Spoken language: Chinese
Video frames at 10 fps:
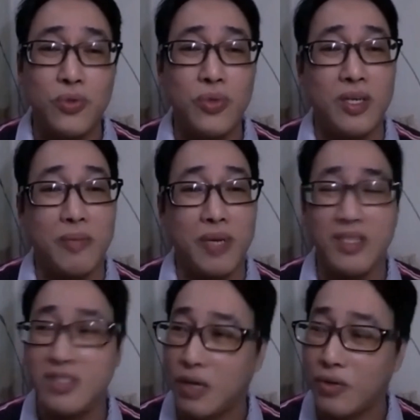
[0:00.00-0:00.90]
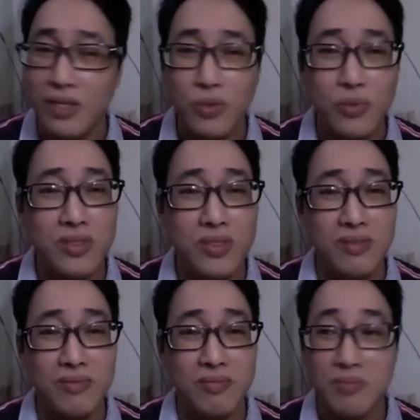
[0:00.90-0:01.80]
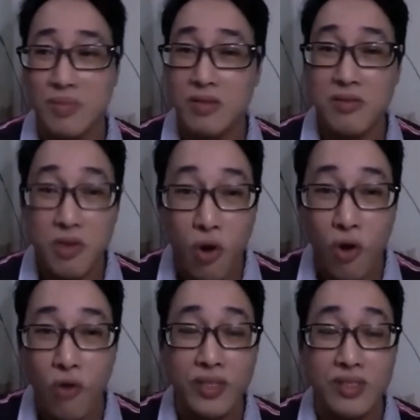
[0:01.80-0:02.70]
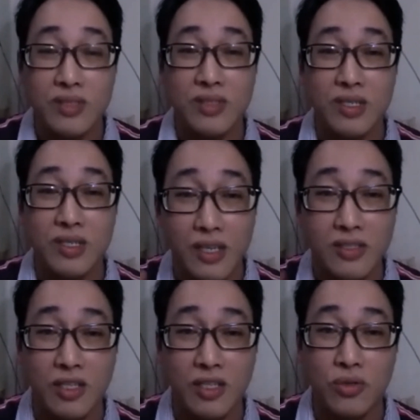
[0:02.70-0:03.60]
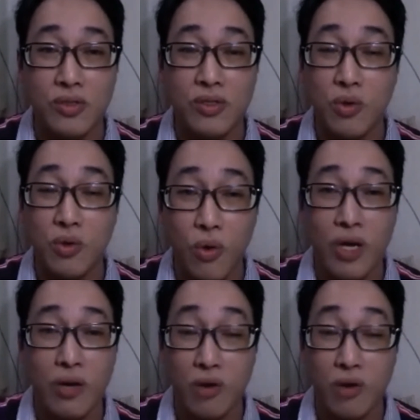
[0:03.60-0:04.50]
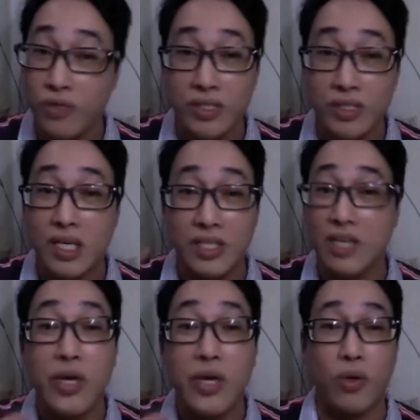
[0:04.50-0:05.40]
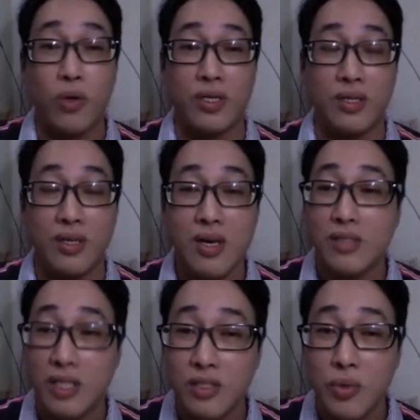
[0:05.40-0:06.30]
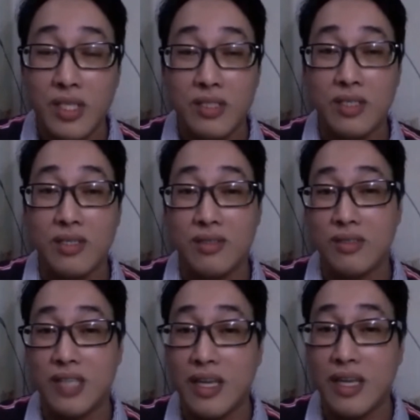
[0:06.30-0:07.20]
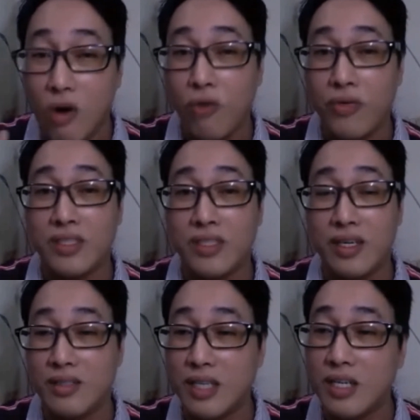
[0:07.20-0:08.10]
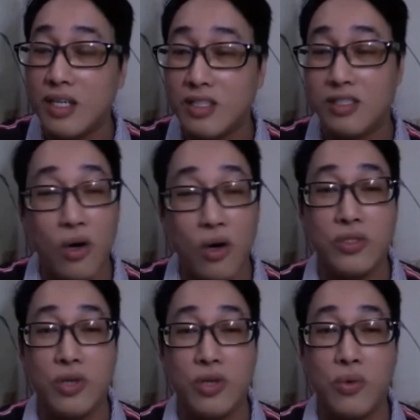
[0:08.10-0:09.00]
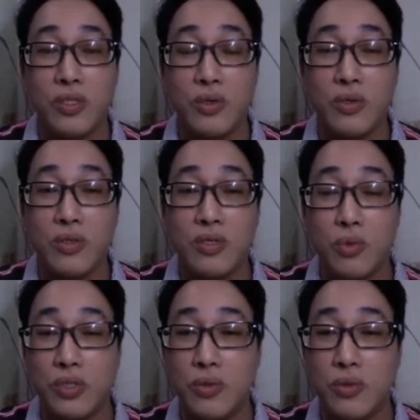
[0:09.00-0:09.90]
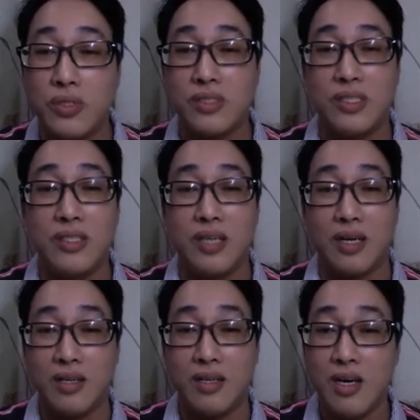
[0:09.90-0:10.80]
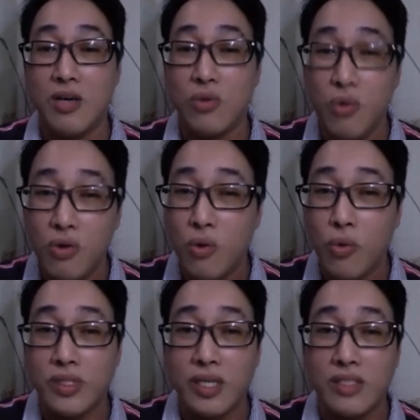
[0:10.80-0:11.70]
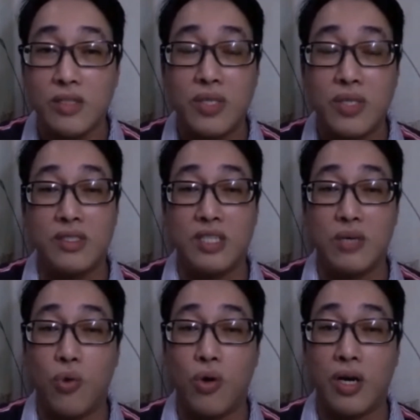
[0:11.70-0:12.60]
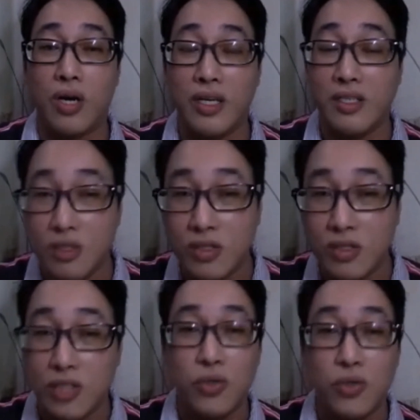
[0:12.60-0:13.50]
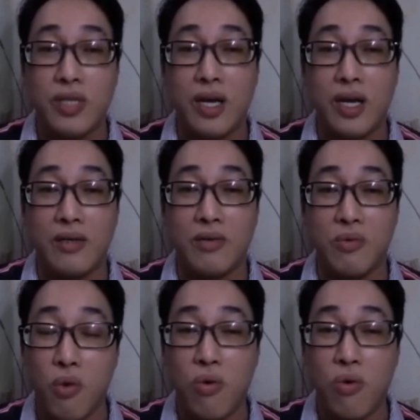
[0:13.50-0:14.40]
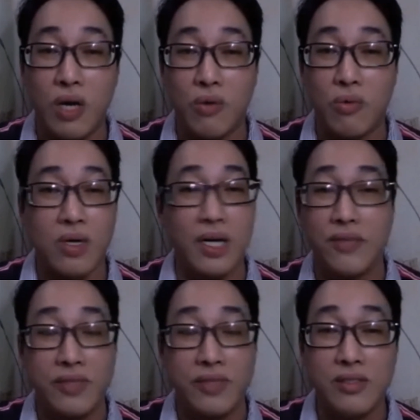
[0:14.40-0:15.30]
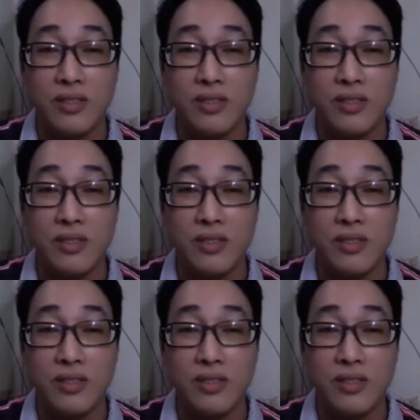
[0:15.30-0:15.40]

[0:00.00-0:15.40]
对了吗？你找一样东西是 Covid 可以生存过了，Covid 是肯定会过的。但是问题是在 Covid 在那个时候的时候，我就我就心想，如果我在这段时间我可以生存下来，我过了，我肯定是